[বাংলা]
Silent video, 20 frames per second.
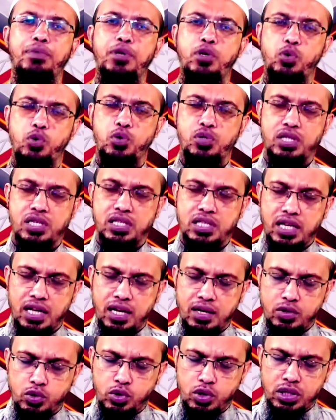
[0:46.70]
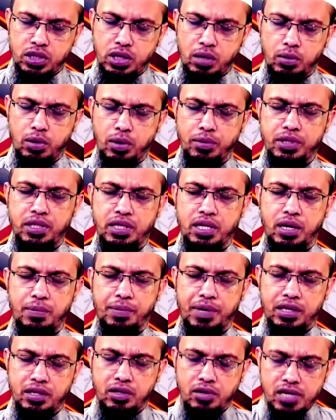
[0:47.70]
আপনি রুকু সেজদা যদি স্বাভাবিক দিতে
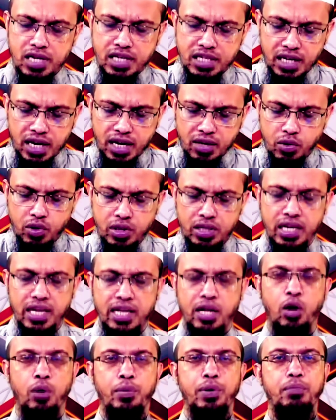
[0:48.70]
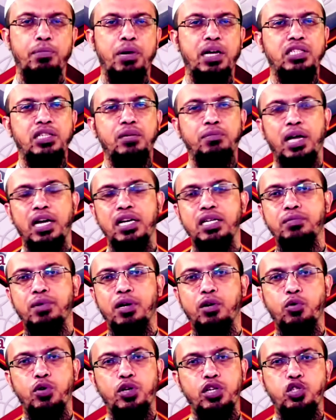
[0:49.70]
না পারেন তাহলে ইশারা করে দিলেই হবে পাশে বালিশ
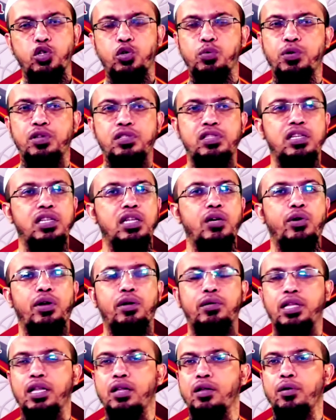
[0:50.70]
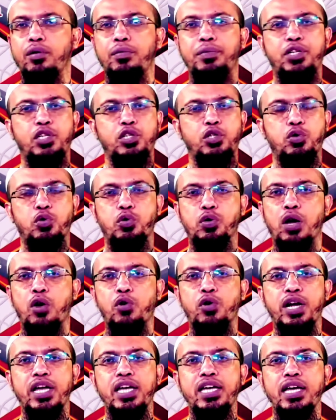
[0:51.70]
বা কোনো কিছুর উপরে সেজ দেওয়া দেওয়ার বিশেষ কোনো
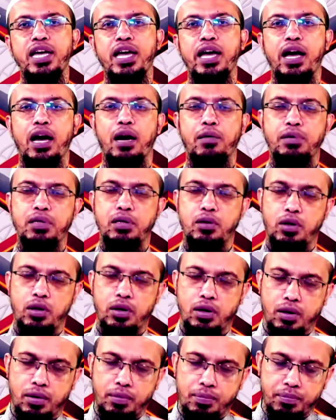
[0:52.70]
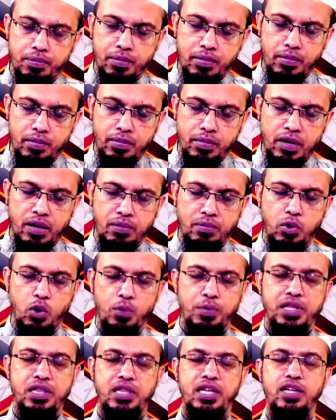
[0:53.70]
কারণ নাই আপনি
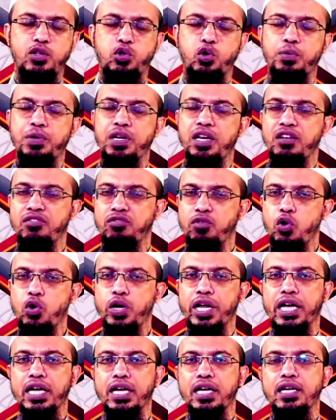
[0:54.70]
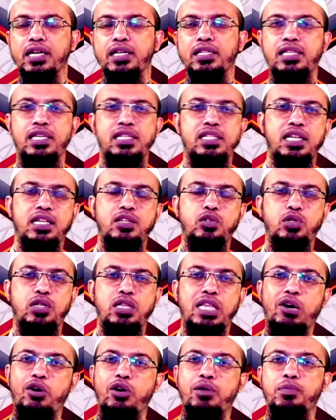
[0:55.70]
ভূমিতে জমিনে ফ্লোরে সেজদা
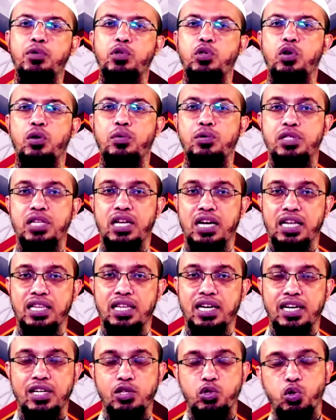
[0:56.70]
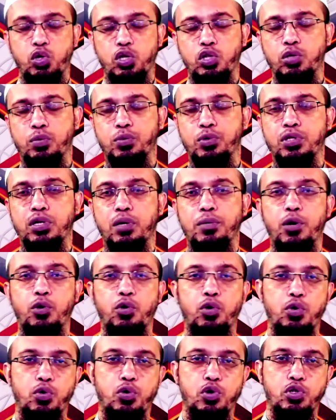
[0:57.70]
যদি দেওয়ার মতো অবস্থা না থাকে চোখের সমস্যা
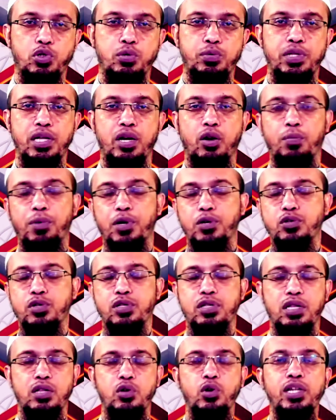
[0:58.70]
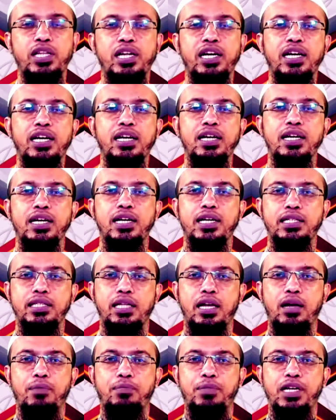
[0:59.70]
বা অন্য কোনো অসুবিধা অপারেশন ইত্যাদি হয়ে থাকে
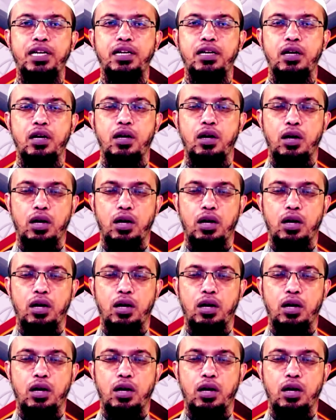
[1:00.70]
তাহলে আপনি